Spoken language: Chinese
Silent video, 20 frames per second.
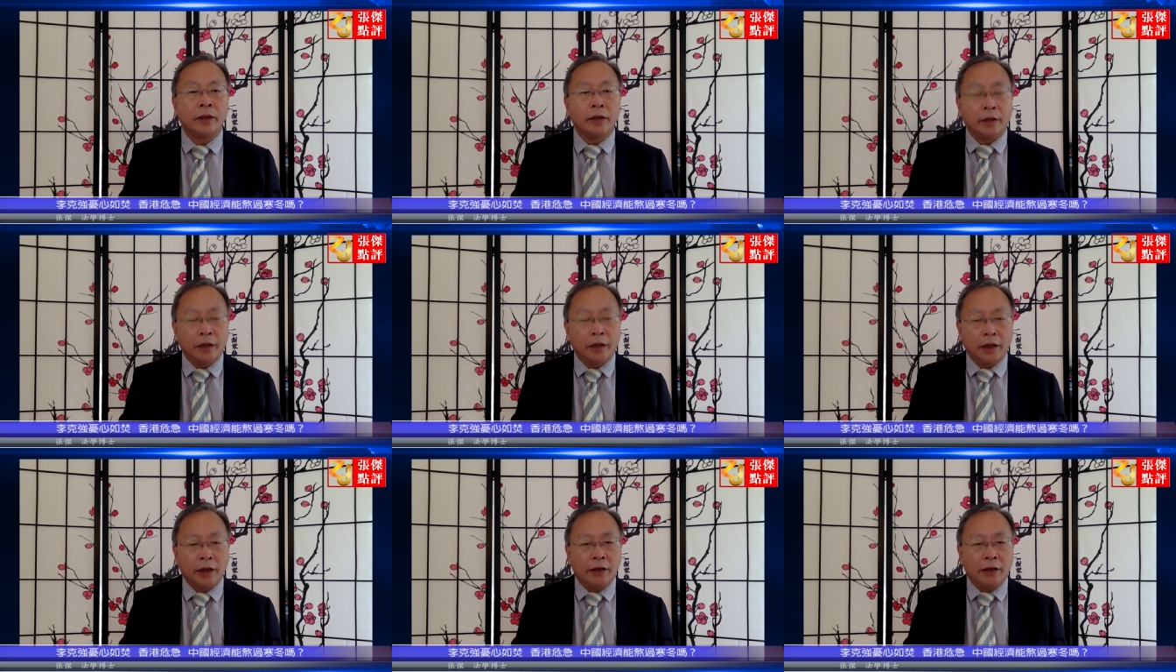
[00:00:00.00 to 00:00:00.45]

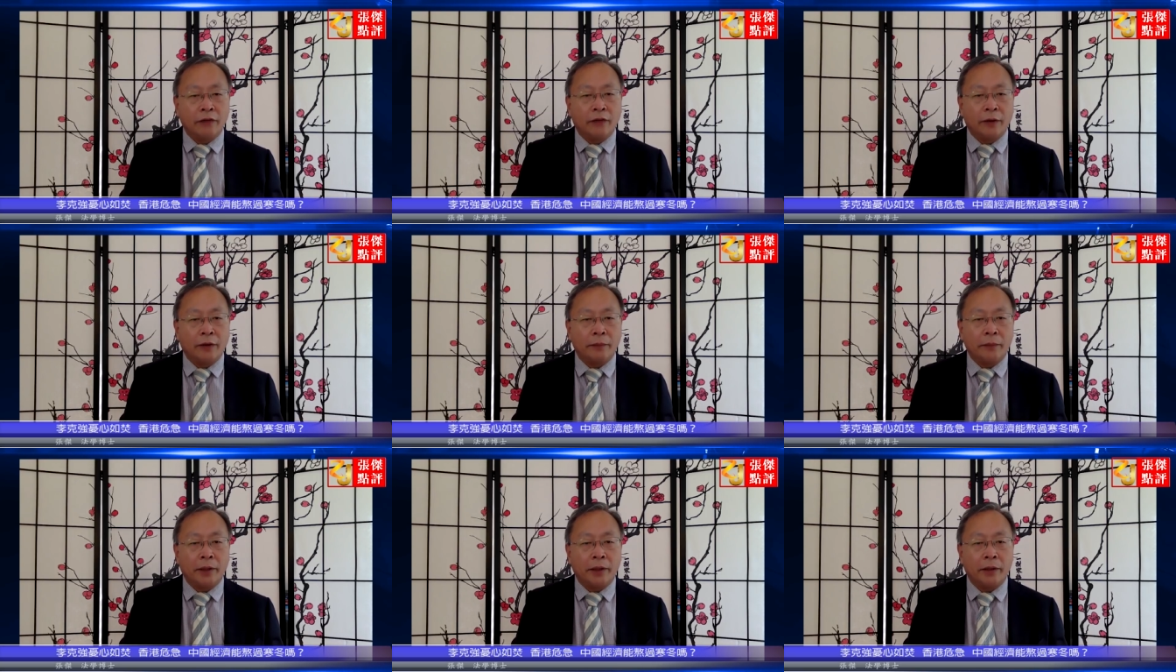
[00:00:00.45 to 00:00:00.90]
另一
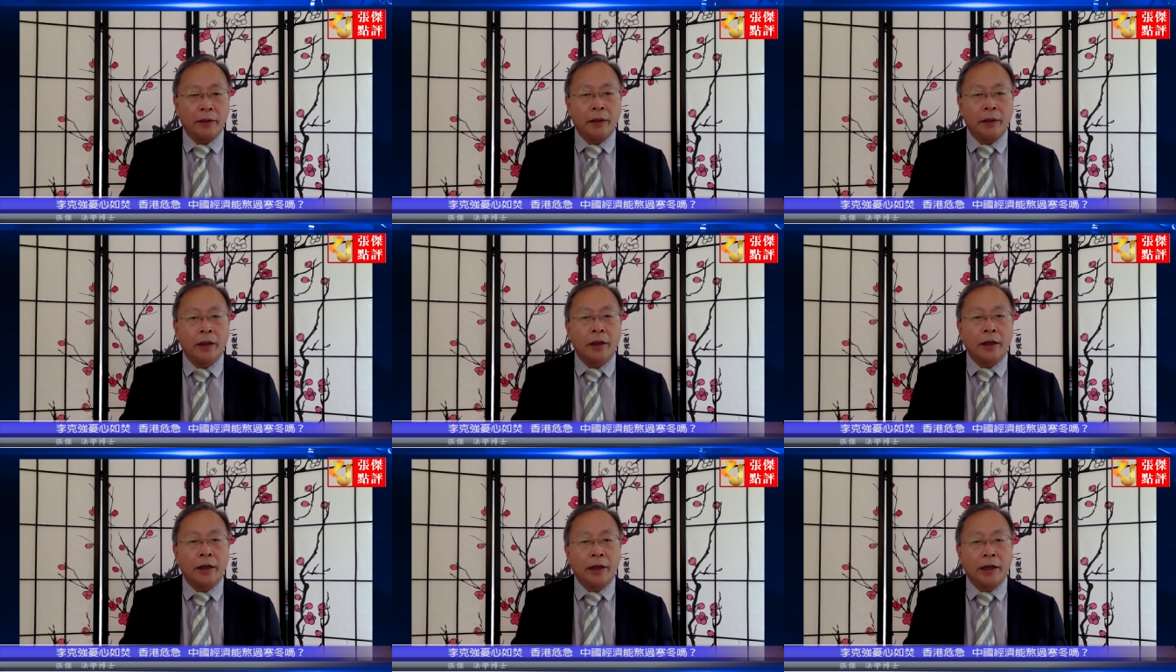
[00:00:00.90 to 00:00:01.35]
方面，
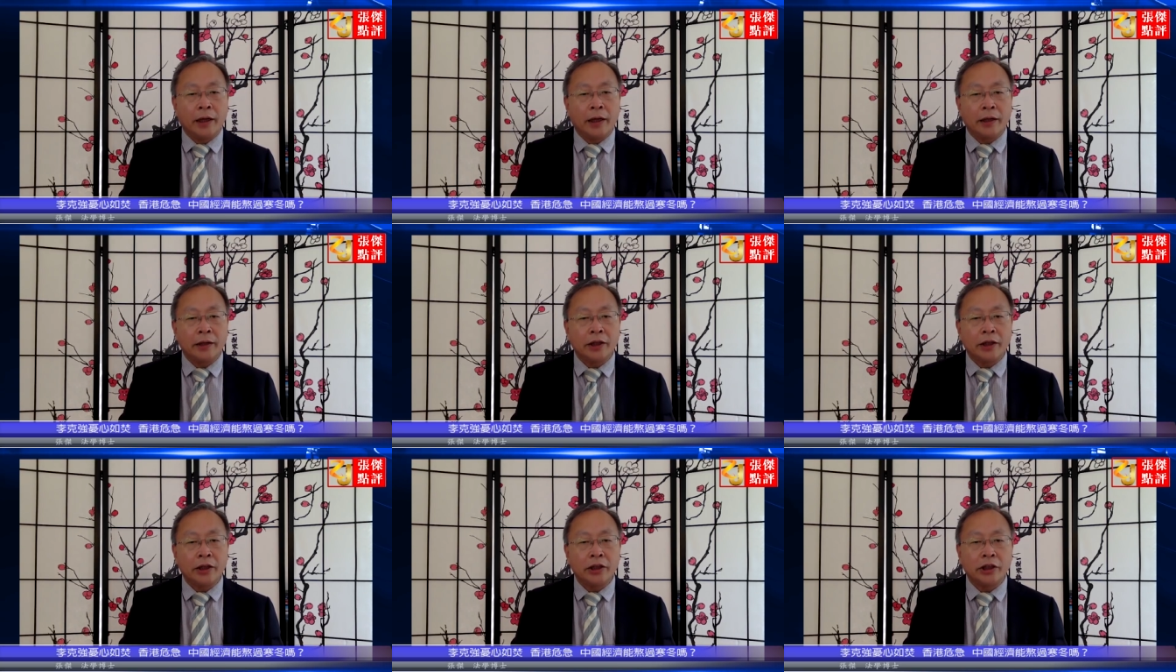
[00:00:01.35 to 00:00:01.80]

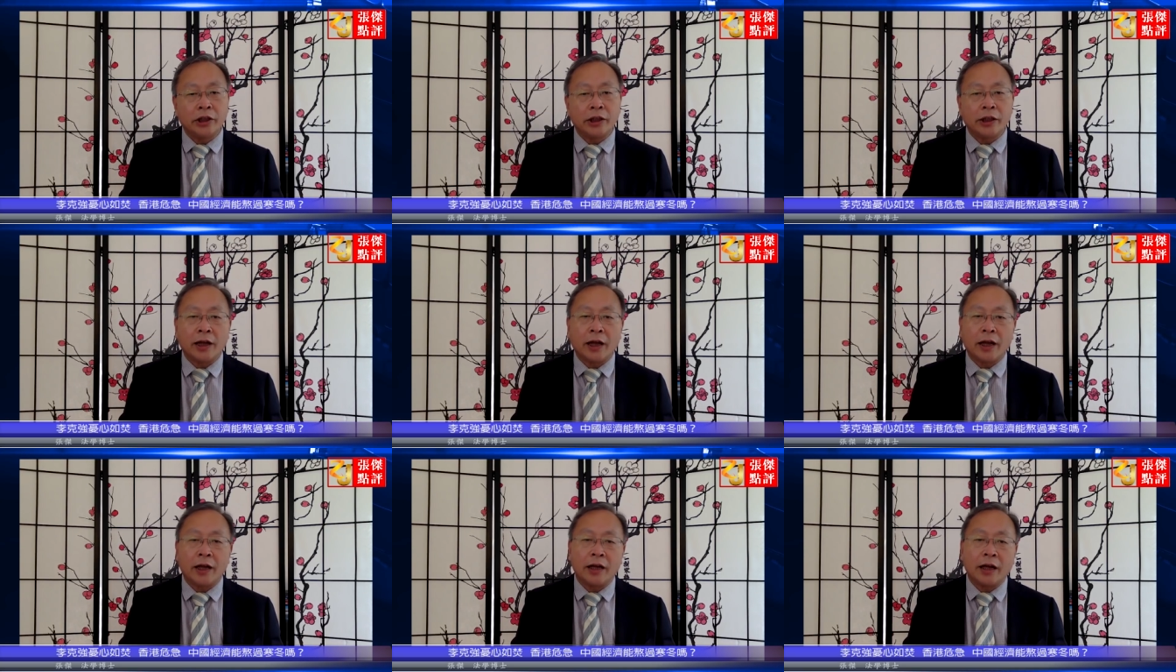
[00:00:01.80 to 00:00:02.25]
两天前
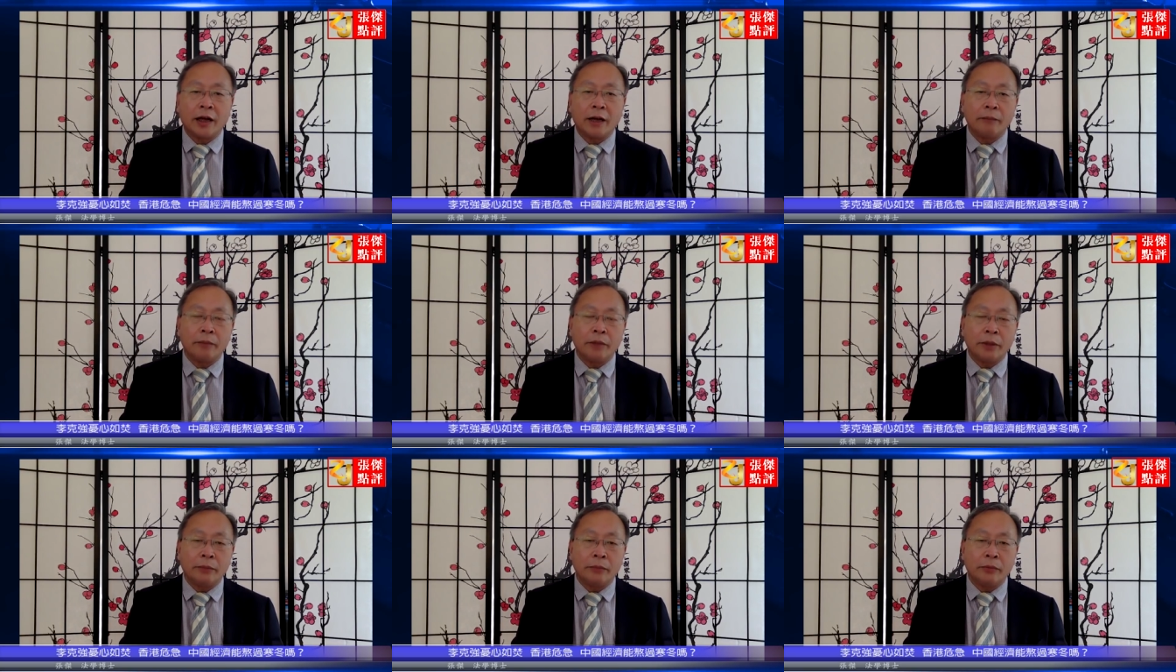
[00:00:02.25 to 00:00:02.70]
刚
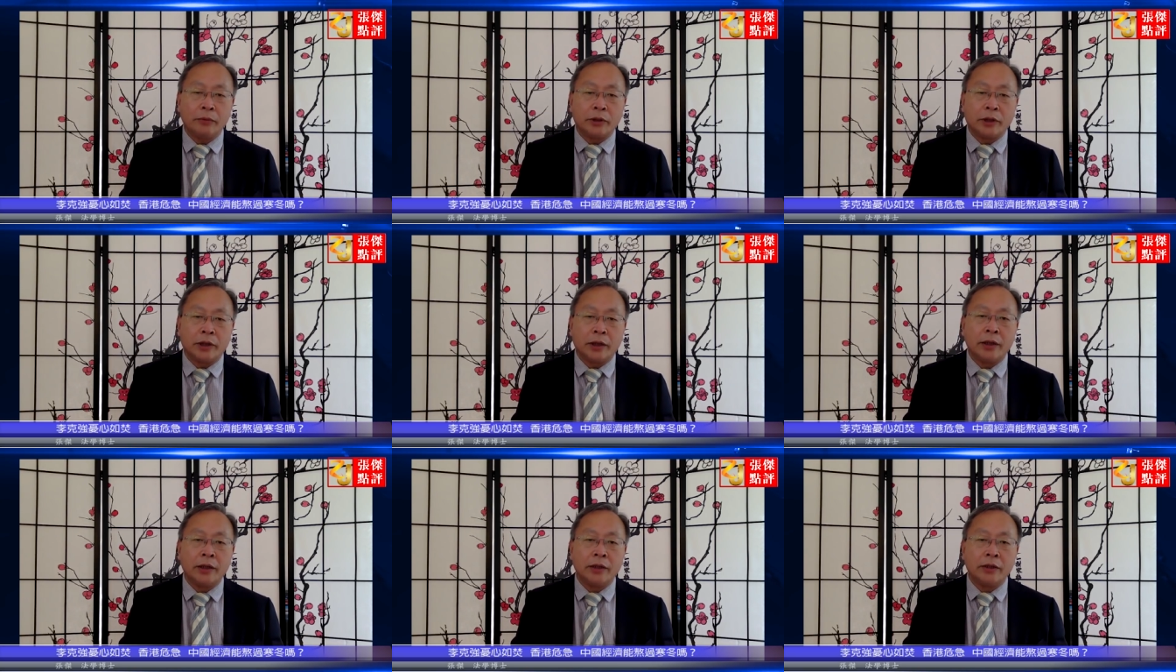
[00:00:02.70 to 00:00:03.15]
刚闭幕
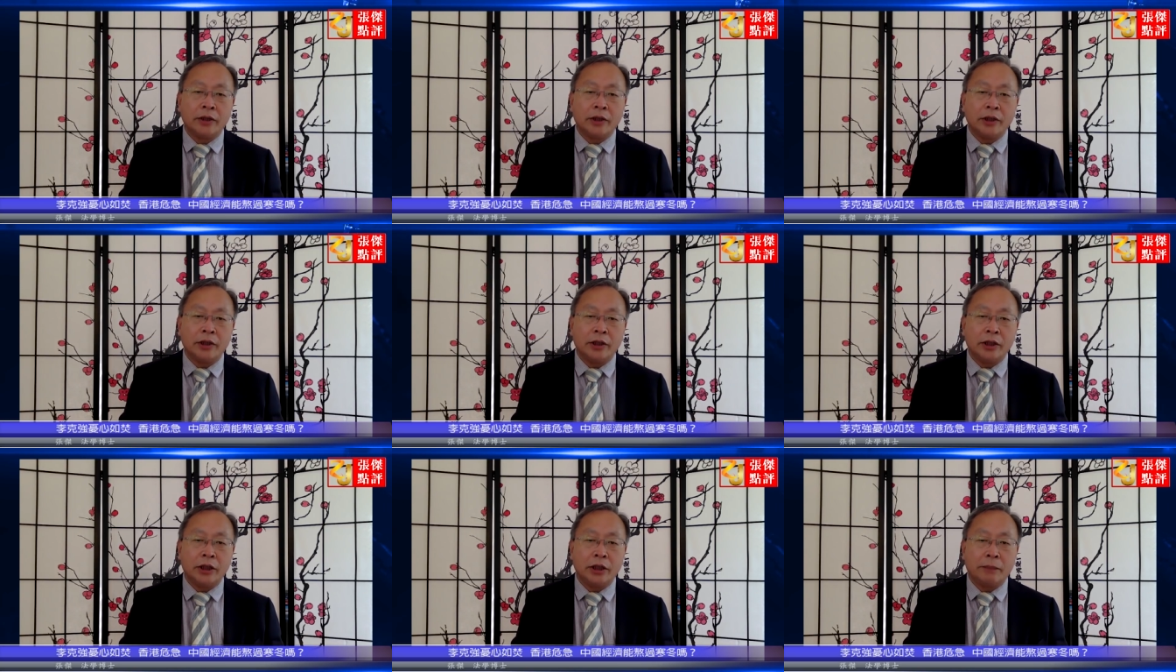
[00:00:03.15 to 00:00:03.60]
的
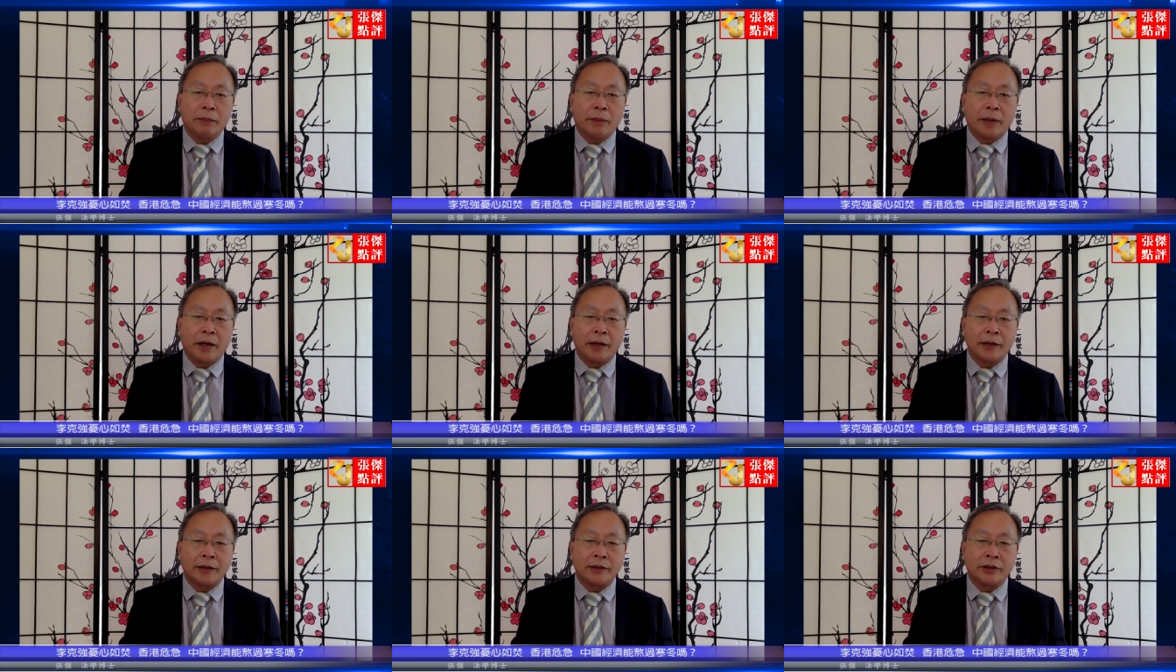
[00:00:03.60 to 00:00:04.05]
第一百
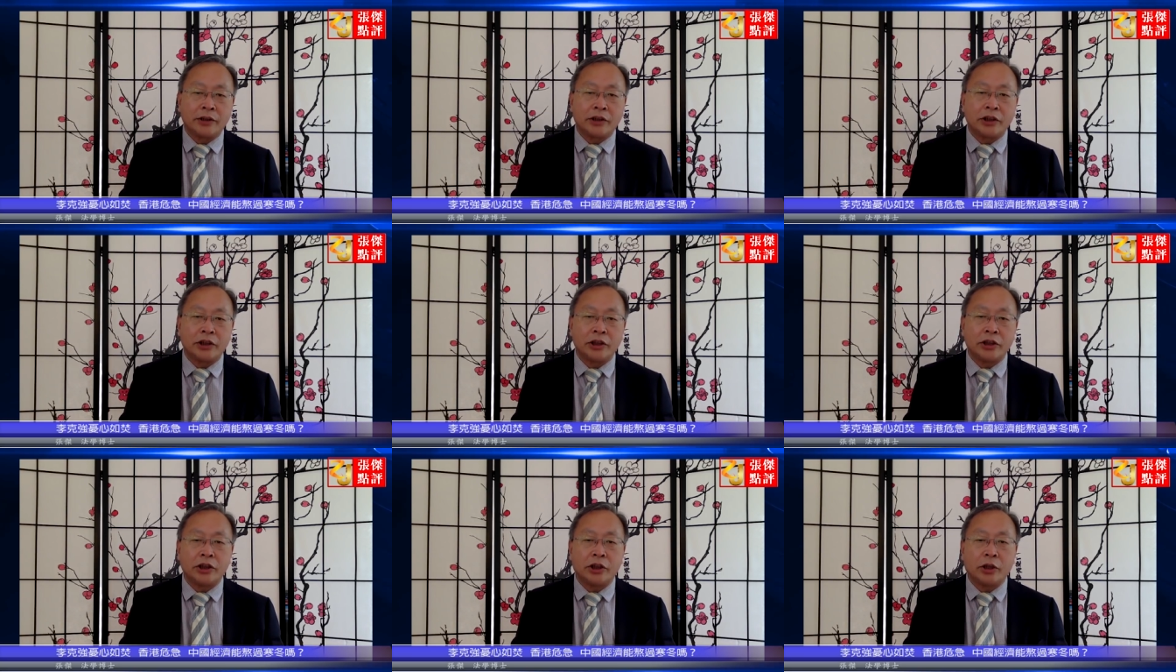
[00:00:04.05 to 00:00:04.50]
二十
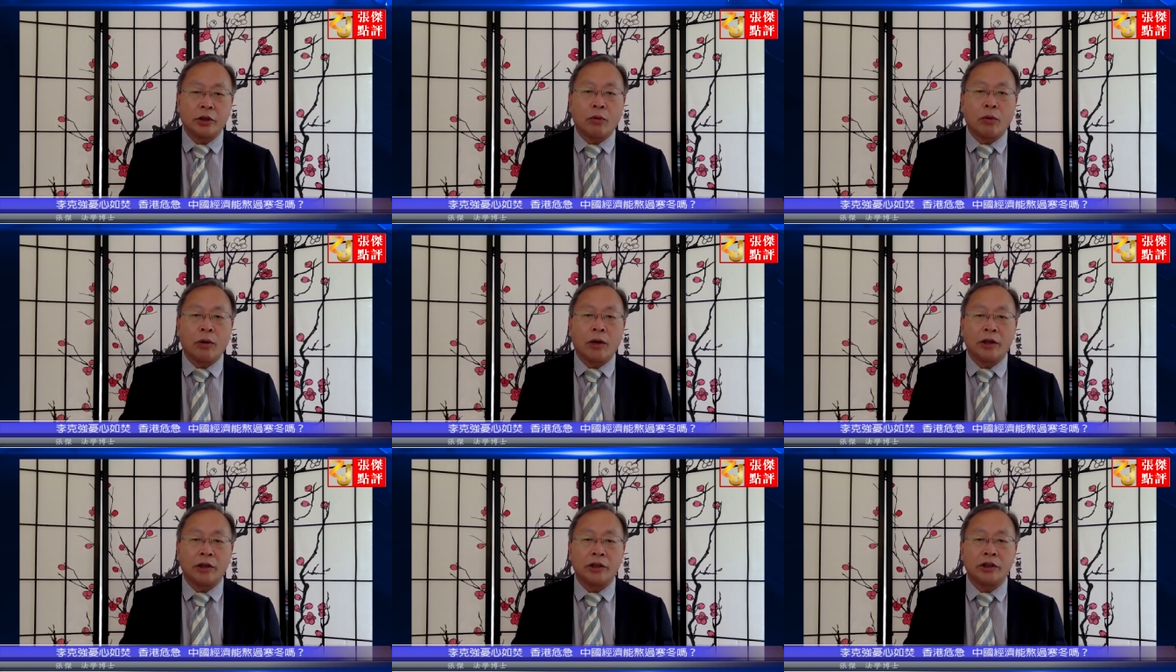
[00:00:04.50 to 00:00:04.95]
七届
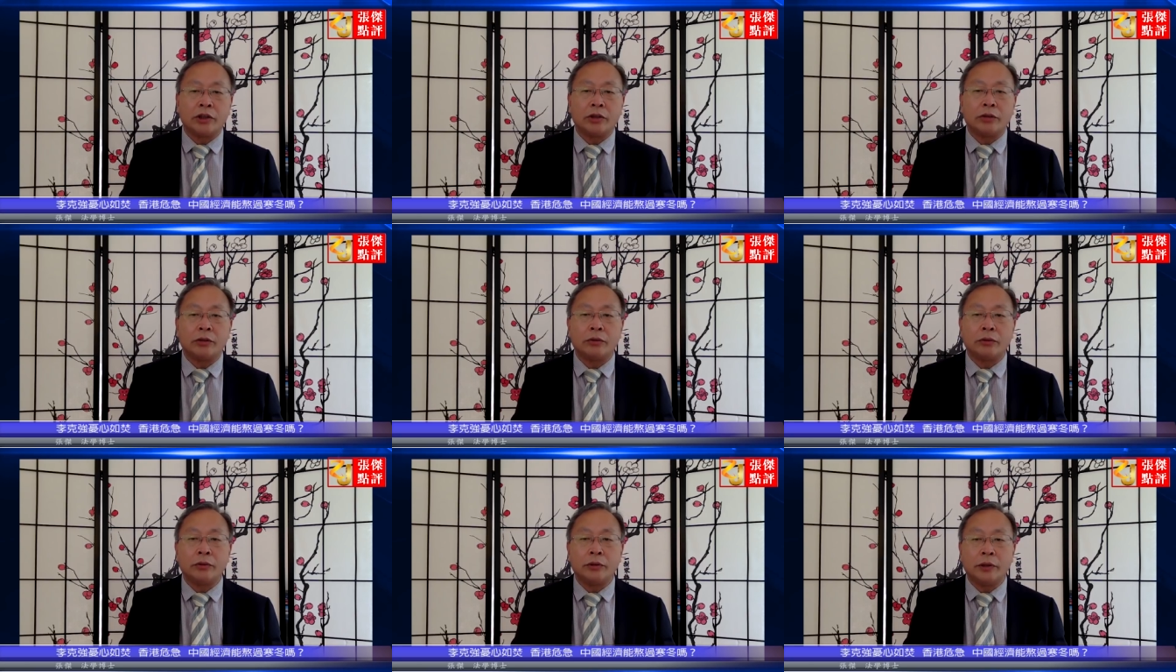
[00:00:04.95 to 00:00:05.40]
广
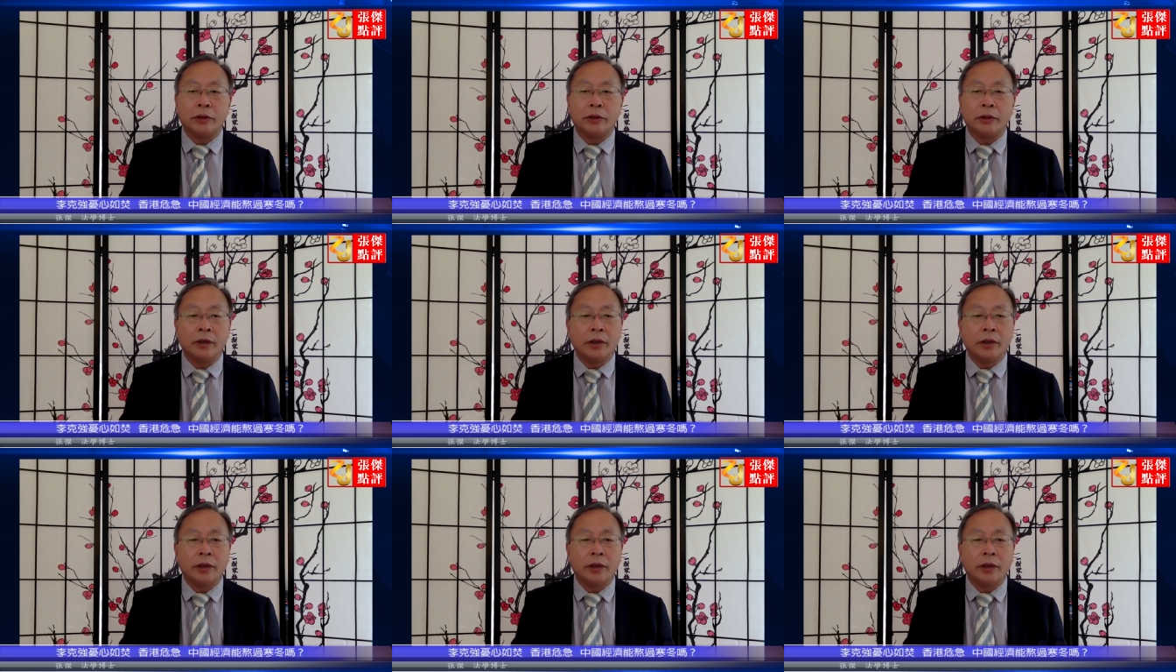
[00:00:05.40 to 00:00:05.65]
交会，